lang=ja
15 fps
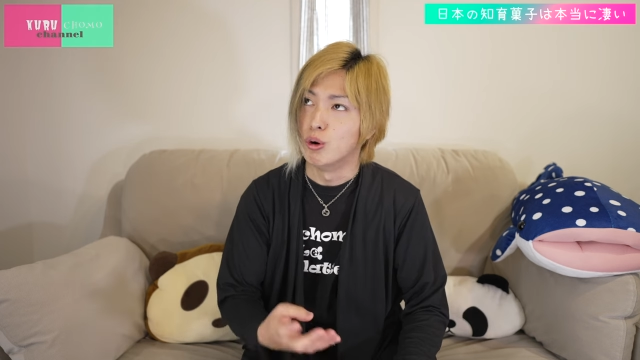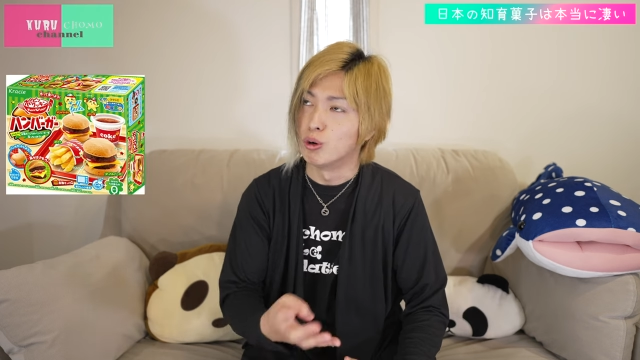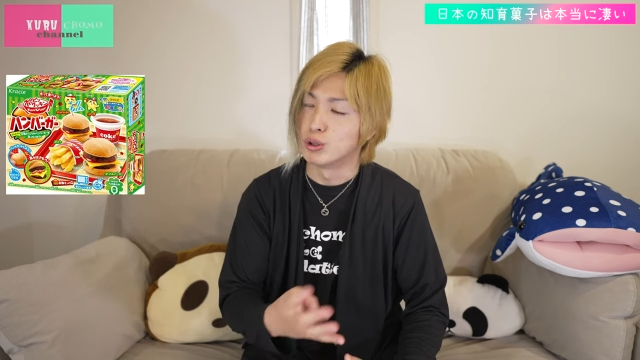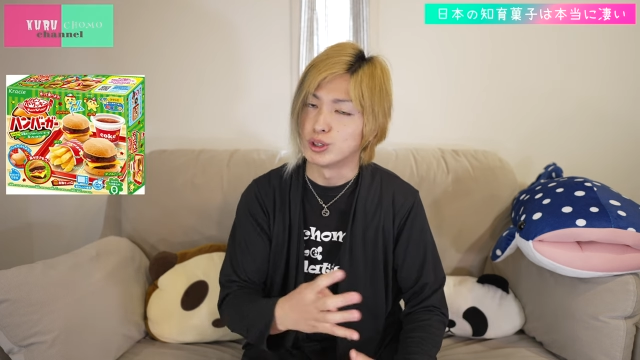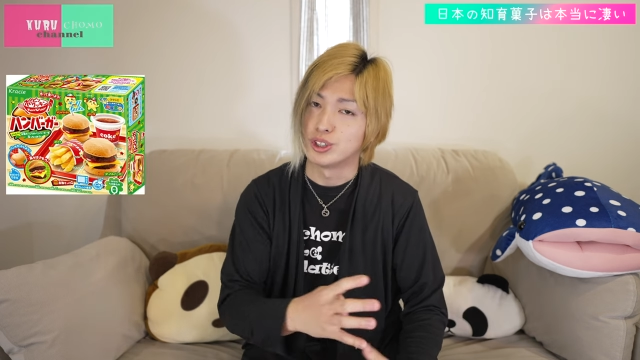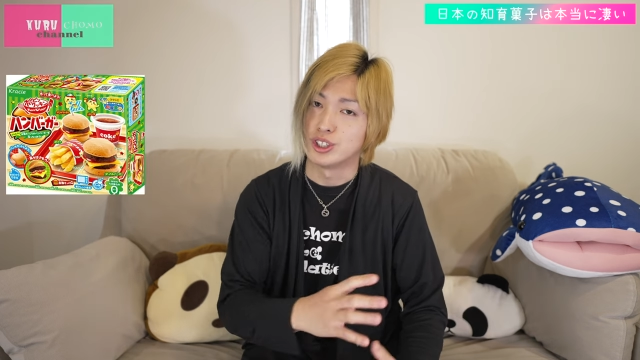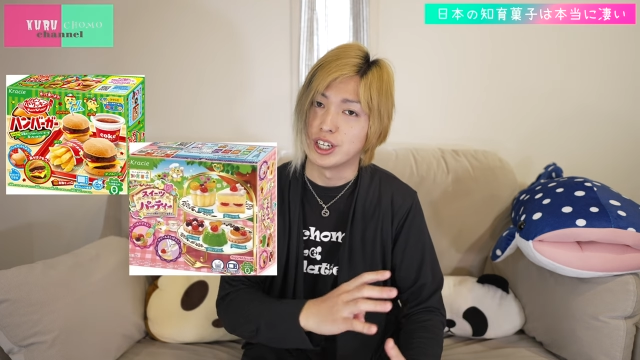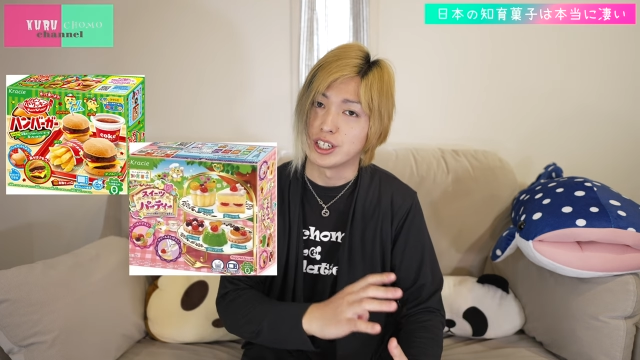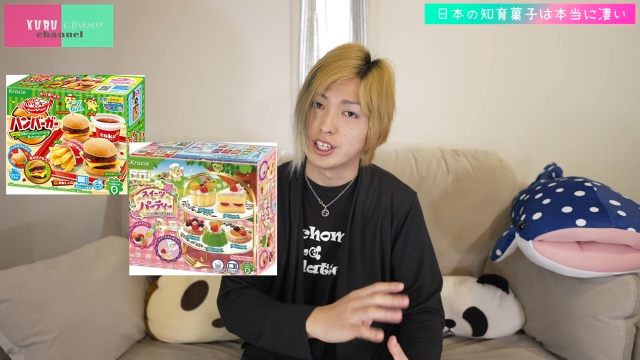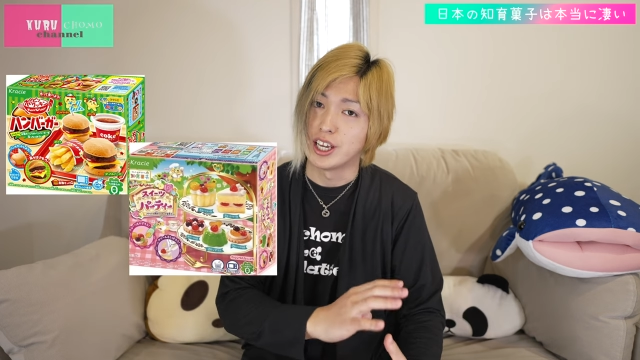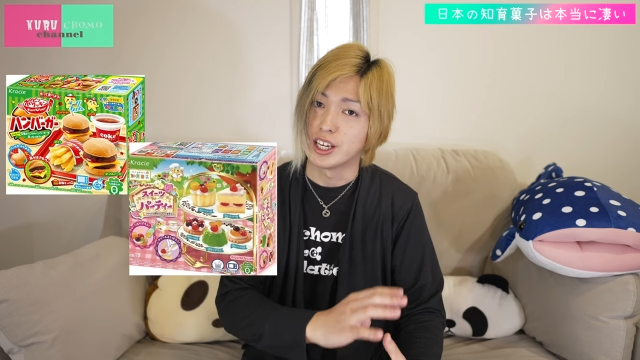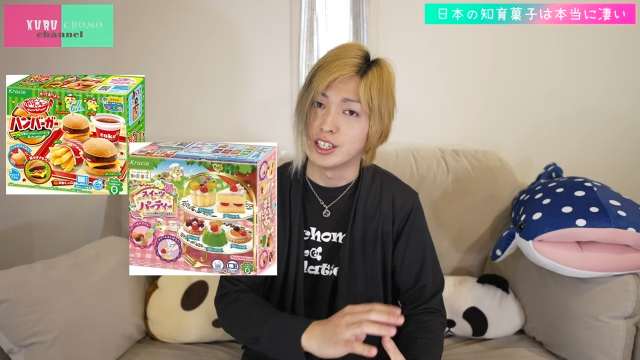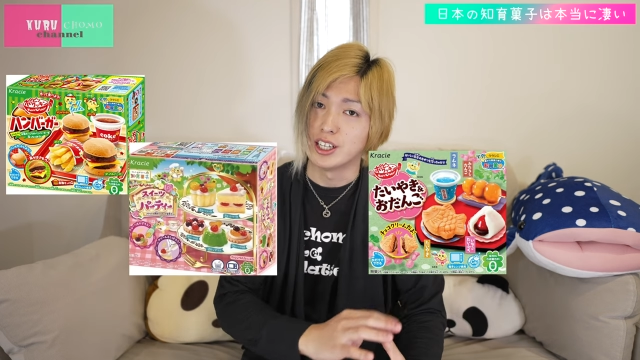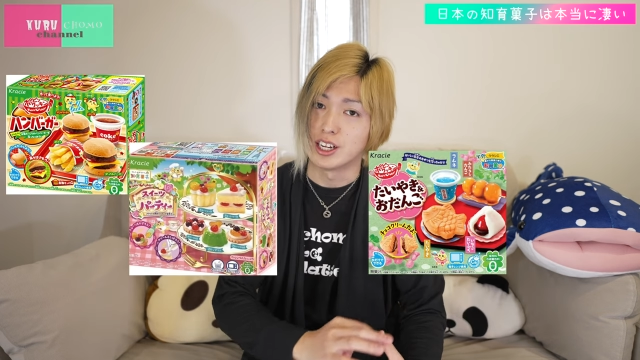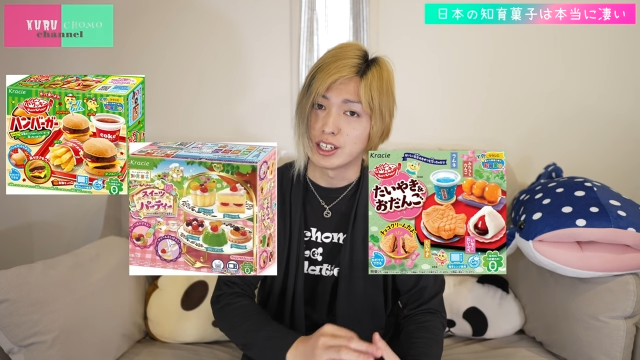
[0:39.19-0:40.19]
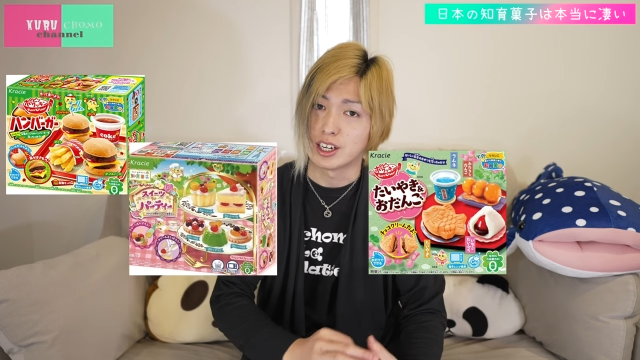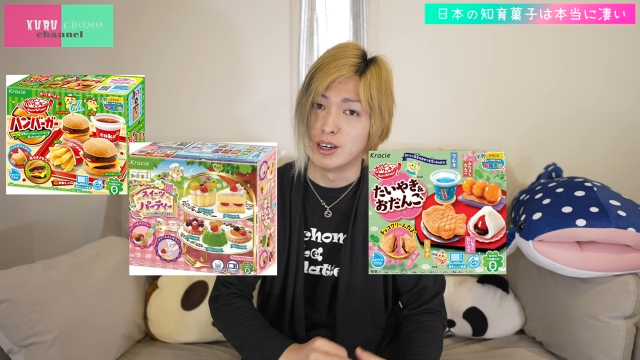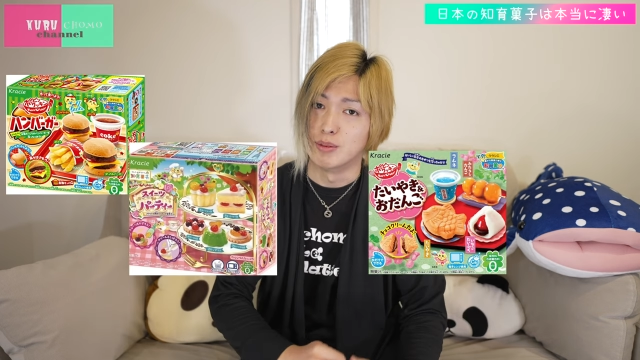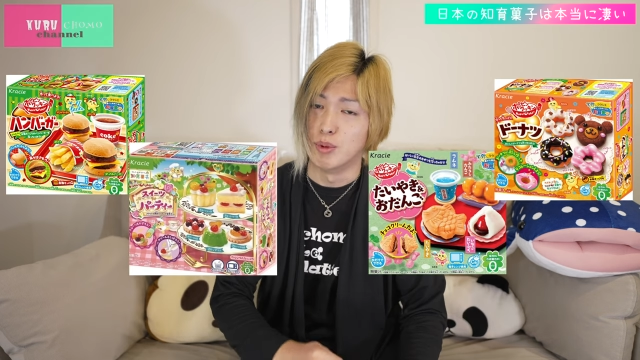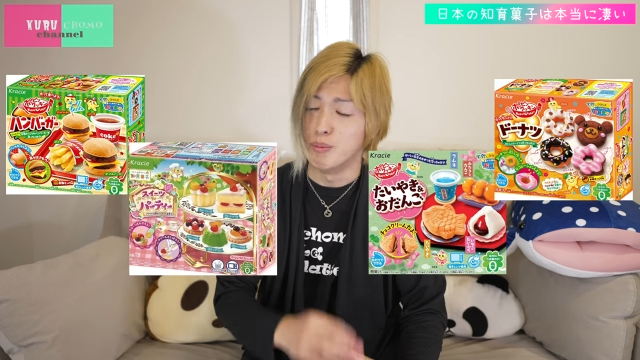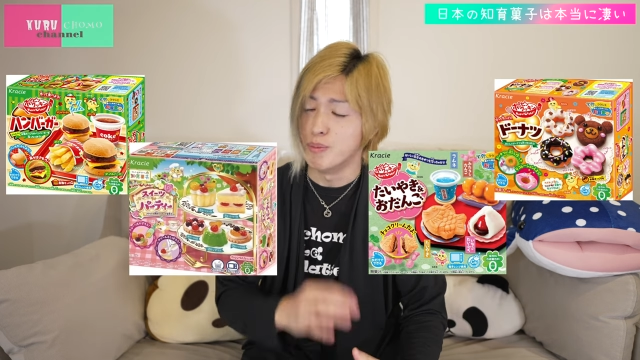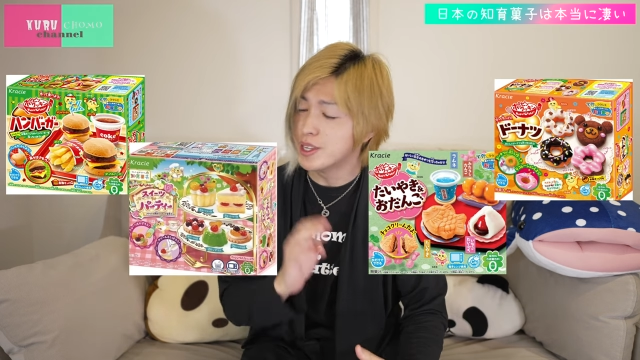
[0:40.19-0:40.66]
お寿司やケーキなん
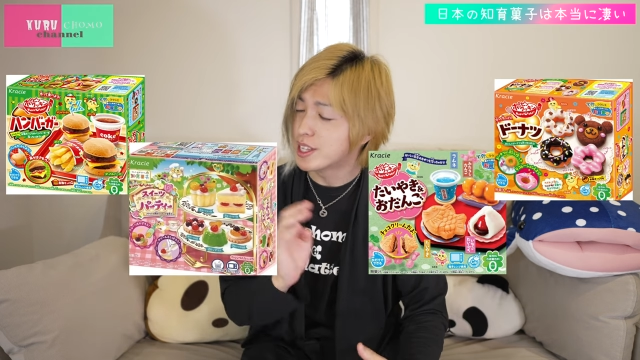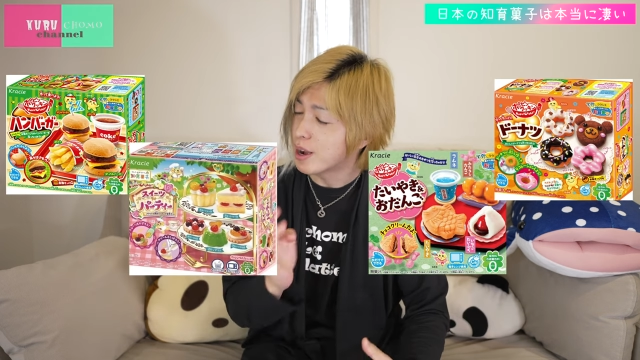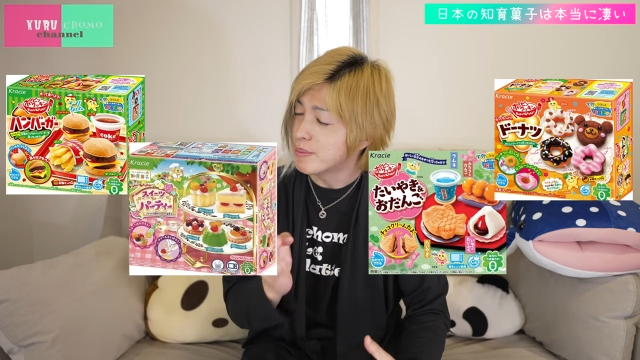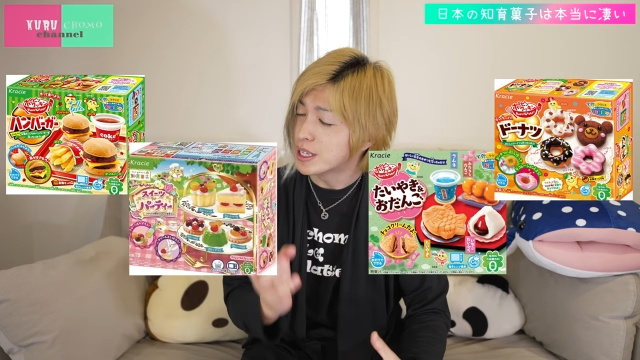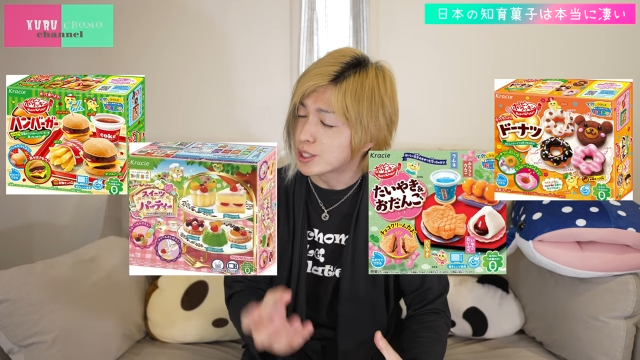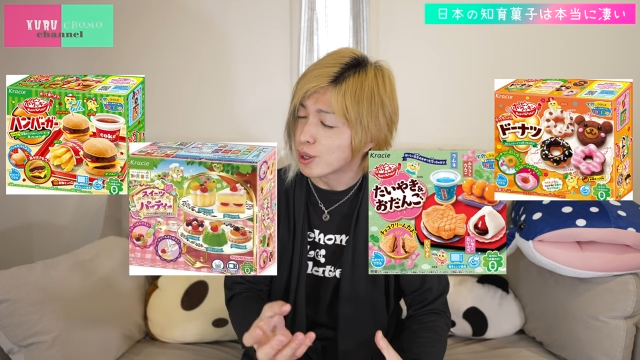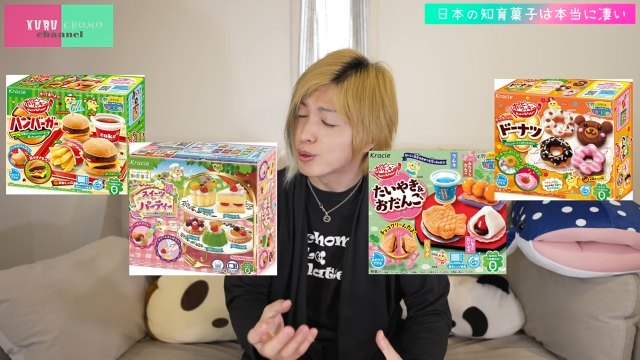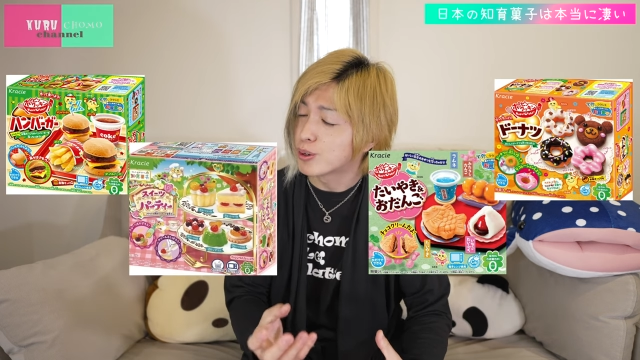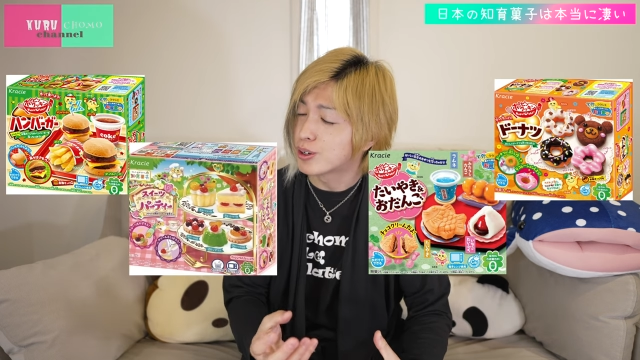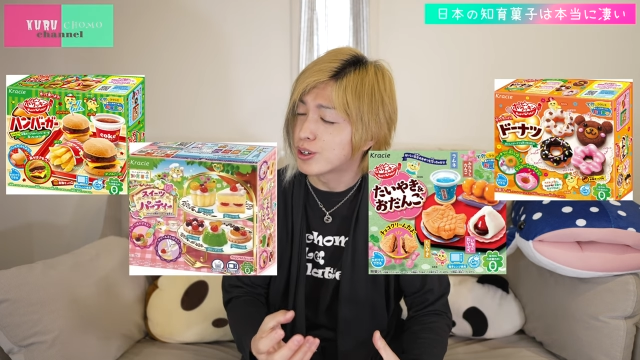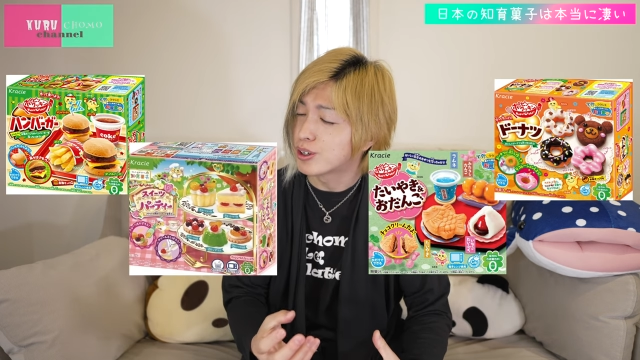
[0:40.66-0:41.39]
か見た目そっ